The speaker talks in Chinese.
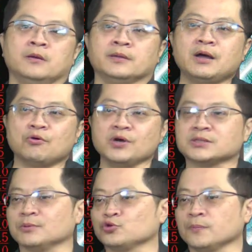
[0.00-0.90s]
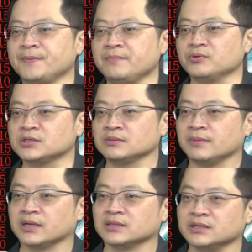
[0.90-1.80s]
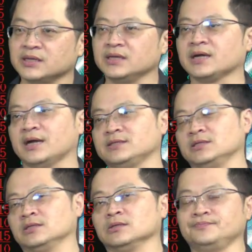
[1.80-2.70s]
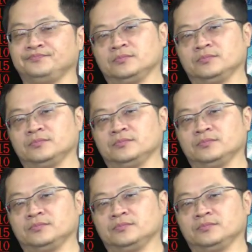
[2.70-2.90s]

那我为什么说并不是每个人天天开心呢？